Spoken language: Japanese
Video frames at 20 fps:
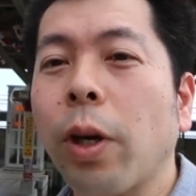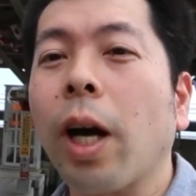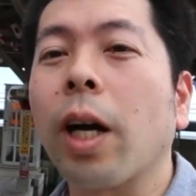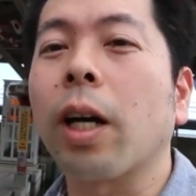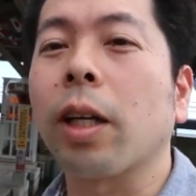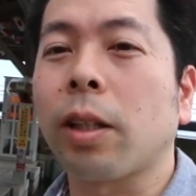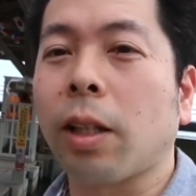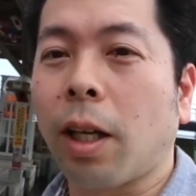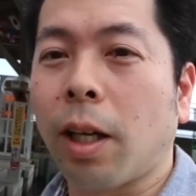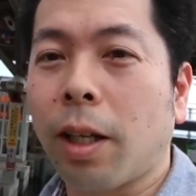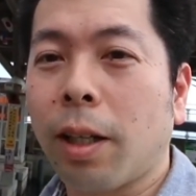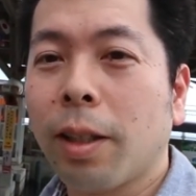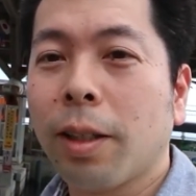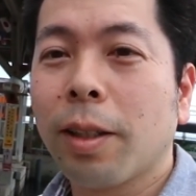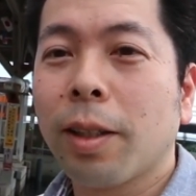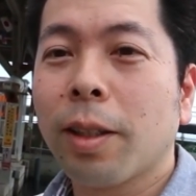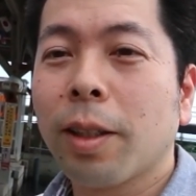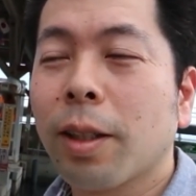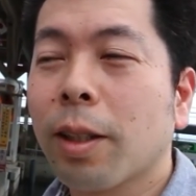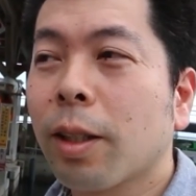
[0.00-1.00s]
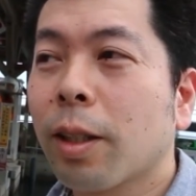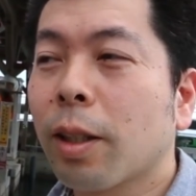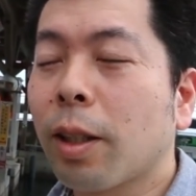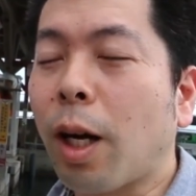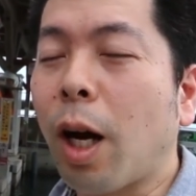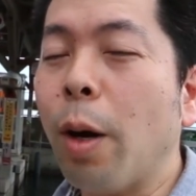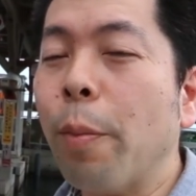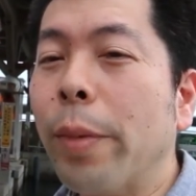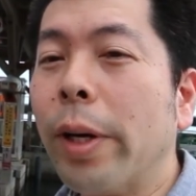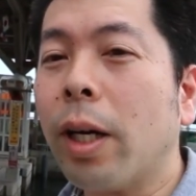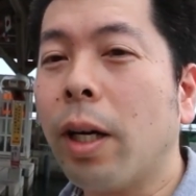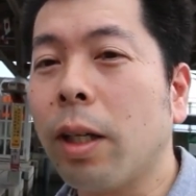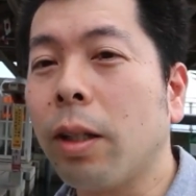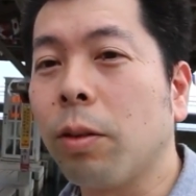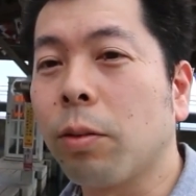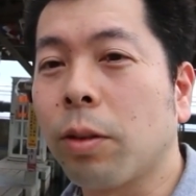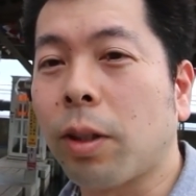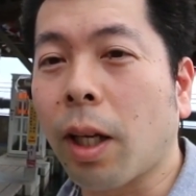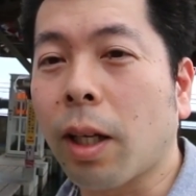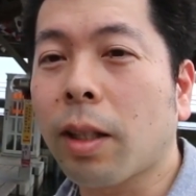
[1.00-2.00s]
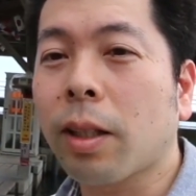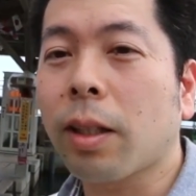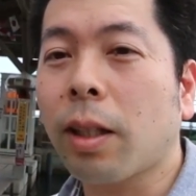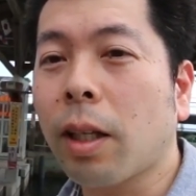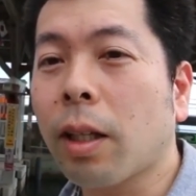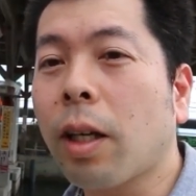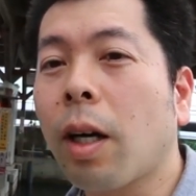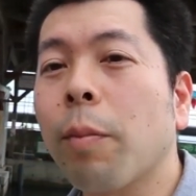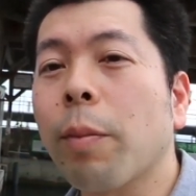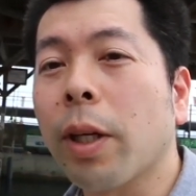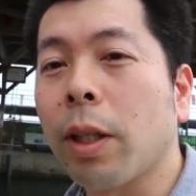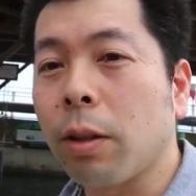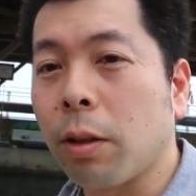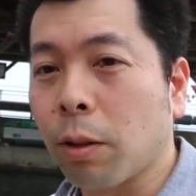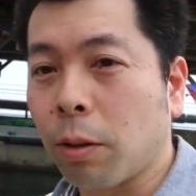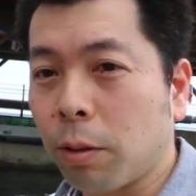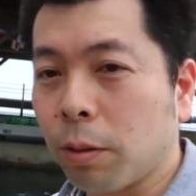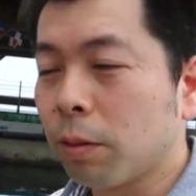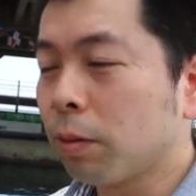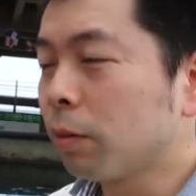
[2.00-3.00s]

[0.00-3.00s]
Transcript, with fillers: 館。亀がいいんだ、でっかい亀いんだ。